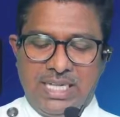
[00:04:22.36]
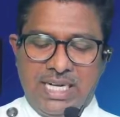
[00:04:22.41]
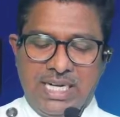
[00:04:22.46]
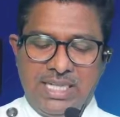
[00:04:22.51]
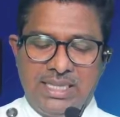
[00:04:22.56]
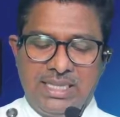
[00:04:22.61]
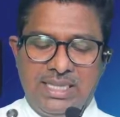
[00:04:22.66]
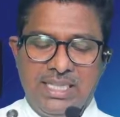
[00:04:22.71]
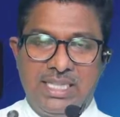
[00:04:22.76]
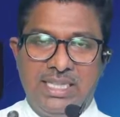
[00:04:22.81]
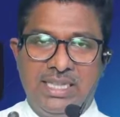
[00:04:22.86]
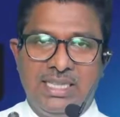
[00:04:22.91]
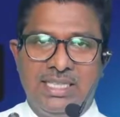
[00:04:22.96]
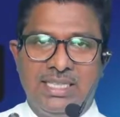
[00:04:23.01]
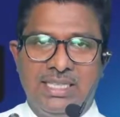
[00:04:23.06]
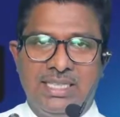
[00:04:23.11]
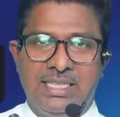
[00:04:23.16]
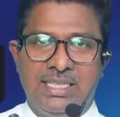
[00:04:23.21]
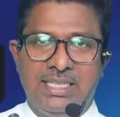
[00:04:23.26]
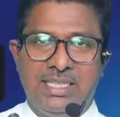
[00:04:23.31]

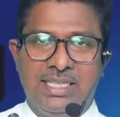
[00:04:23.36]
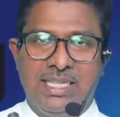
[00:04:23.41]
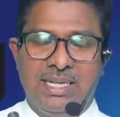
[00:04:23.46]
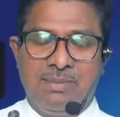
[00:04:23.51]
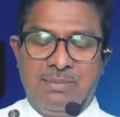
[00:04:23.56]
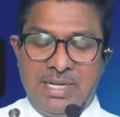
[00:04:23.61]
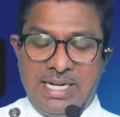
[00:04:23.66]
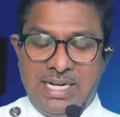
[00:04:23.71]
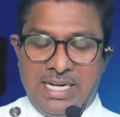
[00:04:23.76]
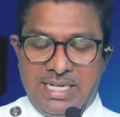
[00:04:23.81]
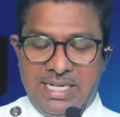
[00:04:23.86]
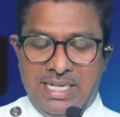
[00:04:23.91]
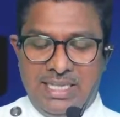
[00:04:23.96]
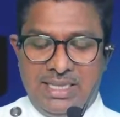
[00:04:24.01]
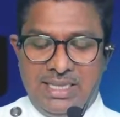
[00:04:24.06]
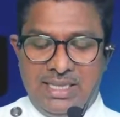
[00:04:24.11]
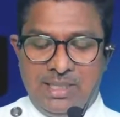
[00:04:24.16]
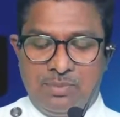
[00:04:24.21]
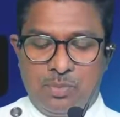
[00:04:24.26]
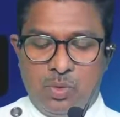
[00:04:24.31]
காத்திருந்து நம்மை
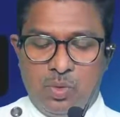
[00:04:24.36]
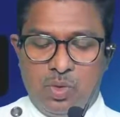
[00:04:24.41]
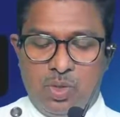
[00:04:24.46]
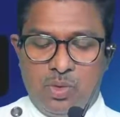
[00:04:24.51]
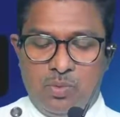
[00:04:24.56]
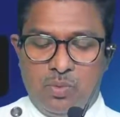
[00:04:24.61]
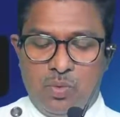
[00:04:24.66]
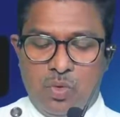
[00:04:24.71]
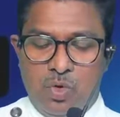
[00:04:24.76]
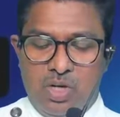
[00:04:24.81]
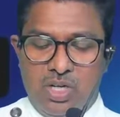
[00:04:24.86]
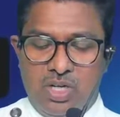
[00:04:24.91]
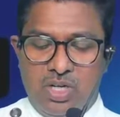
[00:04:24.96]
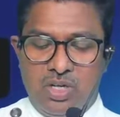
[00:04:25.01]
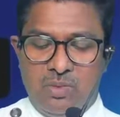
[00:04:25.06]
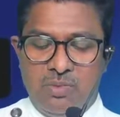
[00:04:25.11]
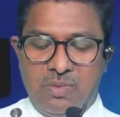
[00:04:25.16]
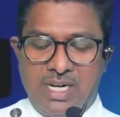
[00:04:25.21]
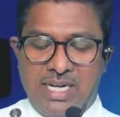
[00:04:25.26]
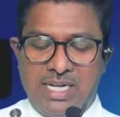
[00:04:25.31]
அழித்து போடும்
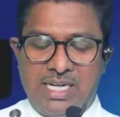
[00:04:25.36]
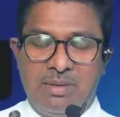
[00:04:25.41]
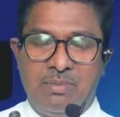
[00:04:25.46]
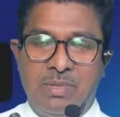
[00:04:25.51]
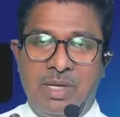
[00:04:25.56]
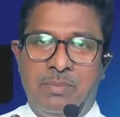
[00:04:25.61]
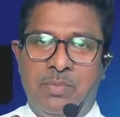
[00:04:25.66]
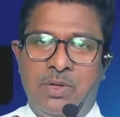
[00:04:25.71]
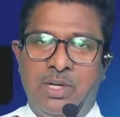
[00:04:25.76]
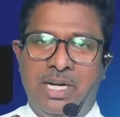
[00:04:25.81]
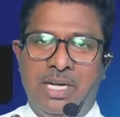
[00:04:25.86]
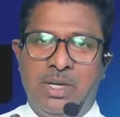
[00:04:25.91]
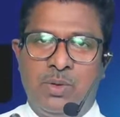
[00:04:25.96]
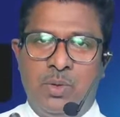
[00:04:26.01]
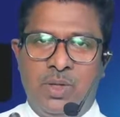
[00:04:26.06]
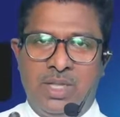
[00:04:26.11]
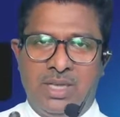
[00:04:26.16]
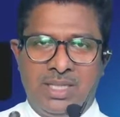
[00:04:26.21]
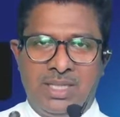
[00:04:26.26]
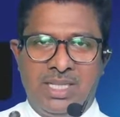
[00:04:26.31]
ஒடுக்கும் கட்டமைப்புகளை
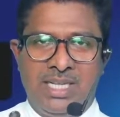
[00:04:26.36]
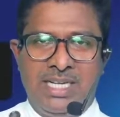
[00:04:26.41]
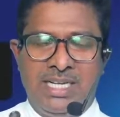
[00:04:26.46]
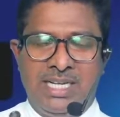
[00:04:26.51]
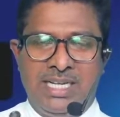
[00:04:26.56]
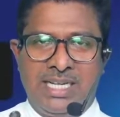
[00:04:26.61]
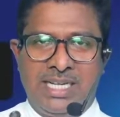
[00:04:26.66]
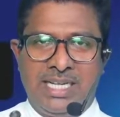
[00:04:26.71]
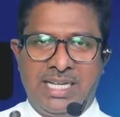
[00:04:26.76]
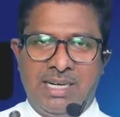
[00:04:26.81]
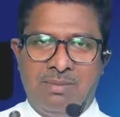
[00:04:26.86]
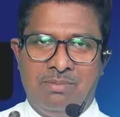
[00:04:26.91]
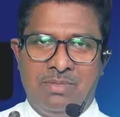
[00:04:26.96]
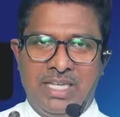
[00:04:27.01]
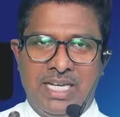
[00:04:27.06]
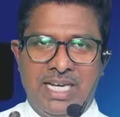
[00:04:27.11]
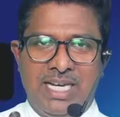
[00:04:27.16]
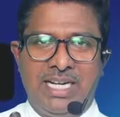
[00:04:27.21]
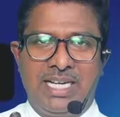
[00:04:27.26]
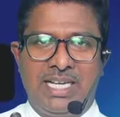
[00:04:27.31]
குறித்து தான் இன்றைக்கு
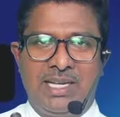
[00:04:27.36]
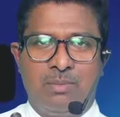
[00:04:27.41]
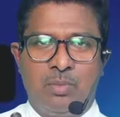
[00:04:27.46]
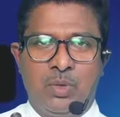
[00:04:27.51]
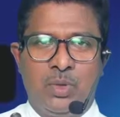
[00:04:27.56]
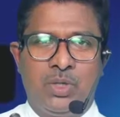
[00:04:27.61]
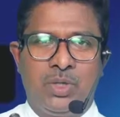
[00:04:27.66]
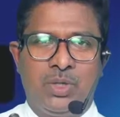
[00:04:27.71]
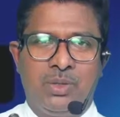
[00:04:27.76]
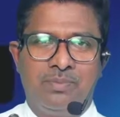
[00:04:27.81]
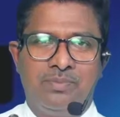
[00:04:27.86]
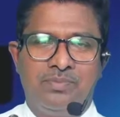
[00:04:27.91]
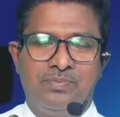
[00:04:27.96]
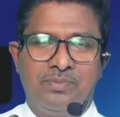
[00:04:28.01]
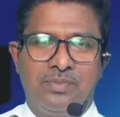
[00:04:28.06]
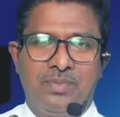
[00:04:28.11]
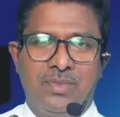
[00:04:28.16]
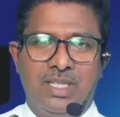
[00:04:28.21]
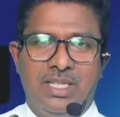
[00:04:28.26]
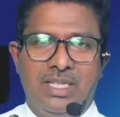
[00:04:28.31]
நாம் தியானிக்க போகிறோம்
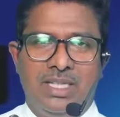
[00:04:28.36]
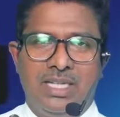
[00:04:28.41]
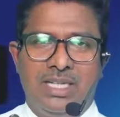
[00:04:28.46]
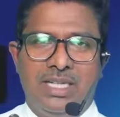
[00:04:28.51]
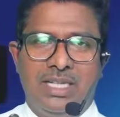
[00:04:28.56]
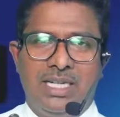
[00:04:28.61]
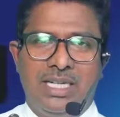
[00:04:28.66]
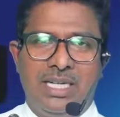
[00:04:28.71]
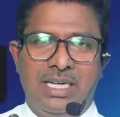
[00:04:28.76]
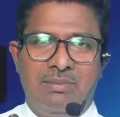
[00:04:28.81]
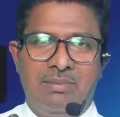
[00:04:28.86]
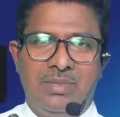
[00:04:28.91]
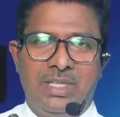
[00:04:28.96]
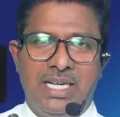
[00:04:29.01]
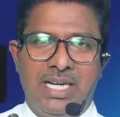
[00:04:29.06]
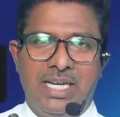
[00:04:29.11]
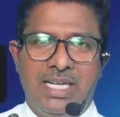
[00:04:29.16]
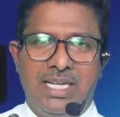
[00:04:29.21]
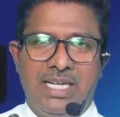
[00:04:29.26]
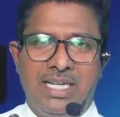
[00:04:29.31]
நாம்
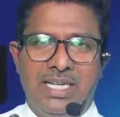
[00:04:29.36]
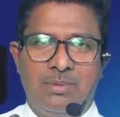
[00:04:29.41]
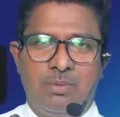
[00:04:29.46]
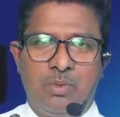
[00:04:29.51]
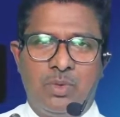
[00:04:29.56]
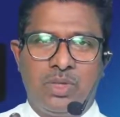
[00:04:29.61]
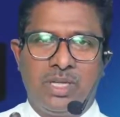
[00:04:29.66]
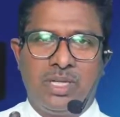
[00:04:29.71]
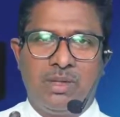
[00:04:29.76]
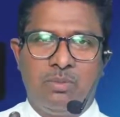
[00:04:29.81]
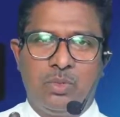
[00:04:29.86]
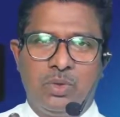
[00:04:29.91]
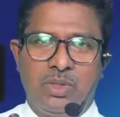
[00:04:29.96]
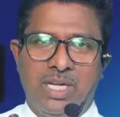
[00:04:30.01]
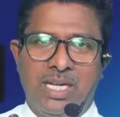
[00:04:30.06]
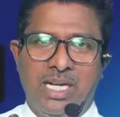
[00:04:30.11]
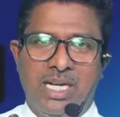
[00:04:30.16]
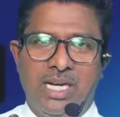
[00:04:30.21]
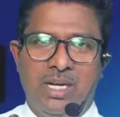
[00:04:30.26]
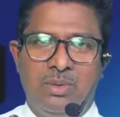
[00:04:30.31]
தியானிக்க போகிற
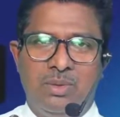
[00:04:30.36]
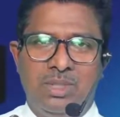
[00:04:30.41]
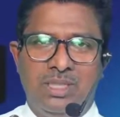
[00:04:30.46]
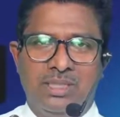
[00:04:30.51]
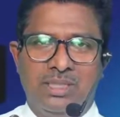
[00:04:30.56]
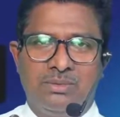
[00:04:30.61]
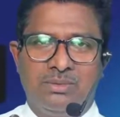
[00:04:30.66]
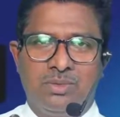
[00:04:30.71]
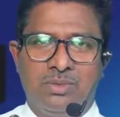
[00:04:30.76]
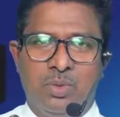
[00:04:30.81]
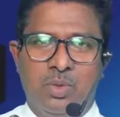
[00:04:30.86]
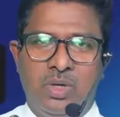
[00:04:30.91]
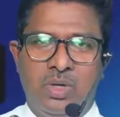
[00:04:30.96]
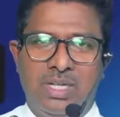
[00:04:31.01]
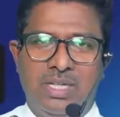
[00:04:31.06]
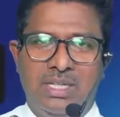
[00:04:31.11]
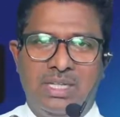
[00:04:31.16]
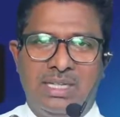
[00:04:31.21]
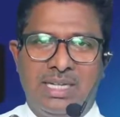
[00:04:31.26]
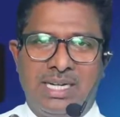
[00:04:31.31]
முதலாவது
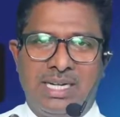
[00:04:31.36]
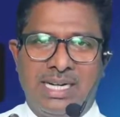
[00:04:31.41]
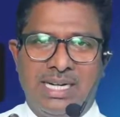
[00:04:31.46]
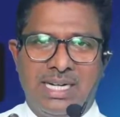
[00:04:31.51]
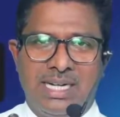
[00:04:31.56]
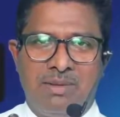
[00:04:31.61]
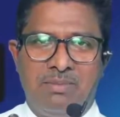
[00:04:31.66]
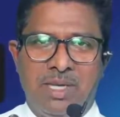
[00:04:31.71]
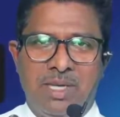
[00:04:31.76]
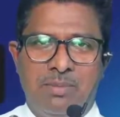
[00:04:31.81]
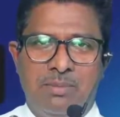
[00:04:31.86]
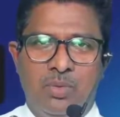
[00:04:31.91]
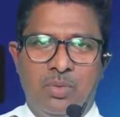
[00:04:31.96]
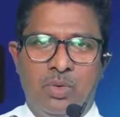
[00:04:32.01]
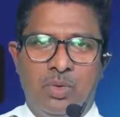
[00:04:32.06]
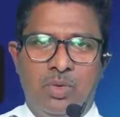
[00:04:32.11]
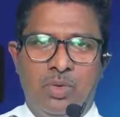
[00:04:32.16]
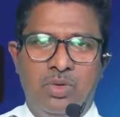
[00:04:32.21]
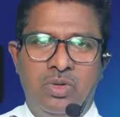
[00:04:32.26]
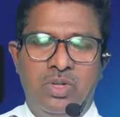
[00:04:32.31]
ஒடுக்குகிற
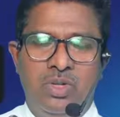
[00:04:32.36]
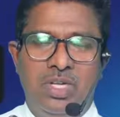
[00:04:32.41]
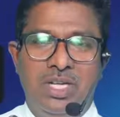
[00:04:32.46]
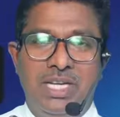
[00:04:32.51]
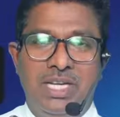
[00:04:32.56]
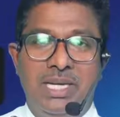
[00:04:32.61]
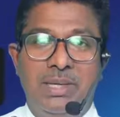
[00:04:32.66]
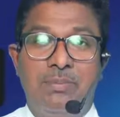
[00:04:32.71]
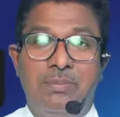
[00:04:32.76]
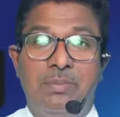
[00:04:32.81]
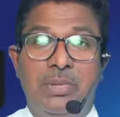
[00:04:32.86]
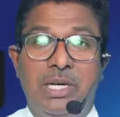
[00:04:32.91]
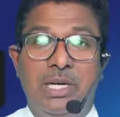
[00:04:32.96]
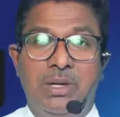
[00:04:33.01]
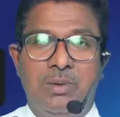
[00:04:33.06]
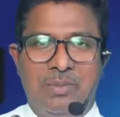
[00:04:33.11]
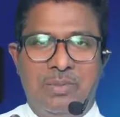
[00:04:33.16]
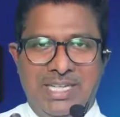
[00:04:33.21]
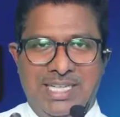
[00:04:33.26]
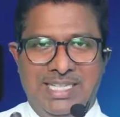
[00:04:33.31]
கட்டமைப்பு
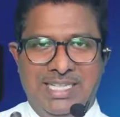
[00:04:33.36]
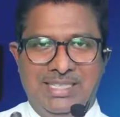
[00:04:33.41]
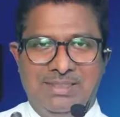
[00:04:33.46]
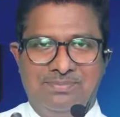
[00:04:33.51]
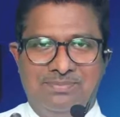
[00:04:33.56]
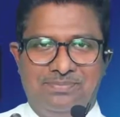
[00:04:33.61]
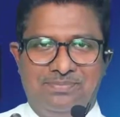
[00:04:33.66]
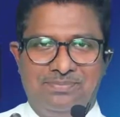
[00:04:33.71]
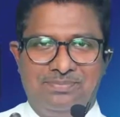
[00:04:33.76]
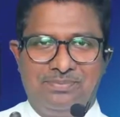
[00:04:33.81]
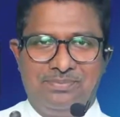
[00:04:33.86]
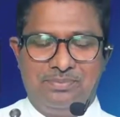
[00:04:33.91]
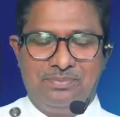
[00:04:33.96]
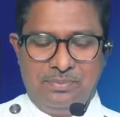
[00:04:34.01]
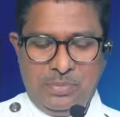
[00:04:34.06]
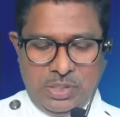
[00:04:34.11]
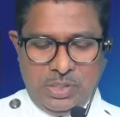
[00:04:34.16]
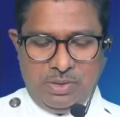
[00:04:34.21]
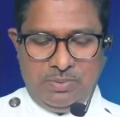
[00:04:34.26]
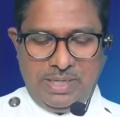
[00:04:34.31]
பெருமை
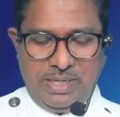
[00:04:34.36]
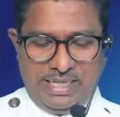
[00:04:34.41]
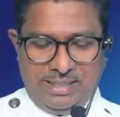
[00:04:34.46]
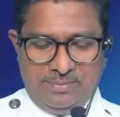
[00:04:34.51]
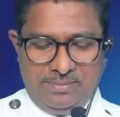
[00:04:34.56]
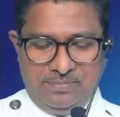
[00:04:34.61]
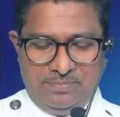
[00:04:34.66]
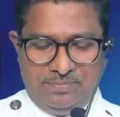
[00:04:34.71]
பெருமை